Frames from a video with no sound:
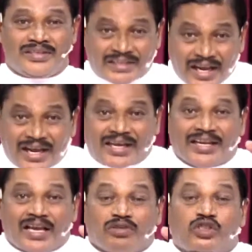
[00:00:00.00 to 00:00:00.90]
இது என்னைக்கு
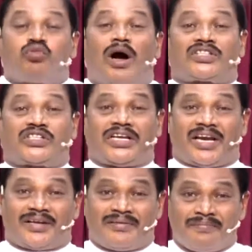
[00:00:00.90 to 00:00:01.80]
நீங்க விசுவாசிங்க
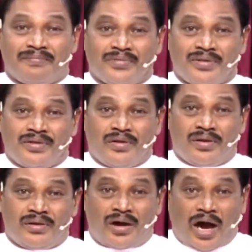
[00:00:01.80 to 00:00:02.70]

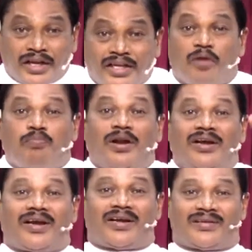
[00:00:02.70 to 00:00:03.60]
அறிக்கை
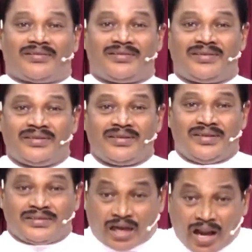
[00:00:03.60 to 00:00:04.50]
பண்ணுங்க
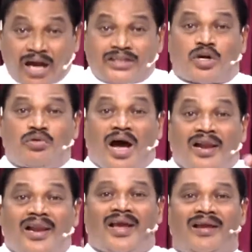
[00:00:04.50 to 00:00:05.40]
இந்த லாக்டவுன்
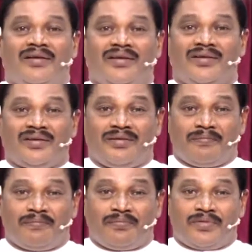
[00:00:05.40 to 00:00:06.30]
நாள்ல
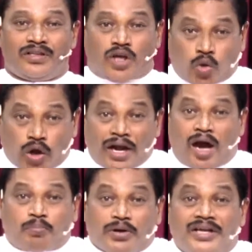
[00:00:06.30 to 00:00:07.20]
இந்த கொரோனா
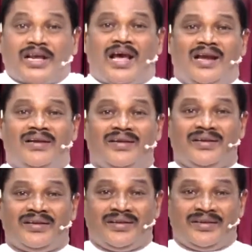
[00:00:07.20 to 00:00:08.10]
பீரியடில்
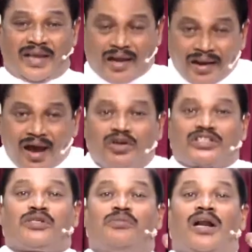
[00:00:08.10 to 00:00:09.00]

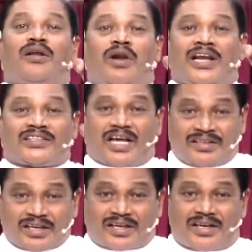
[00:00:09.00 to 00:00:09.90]
எல்லாவற்றையும் ஆண்டவர் எனக்கு
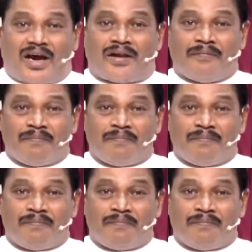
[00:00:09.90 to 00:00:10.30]
தந்திருக்கிறார்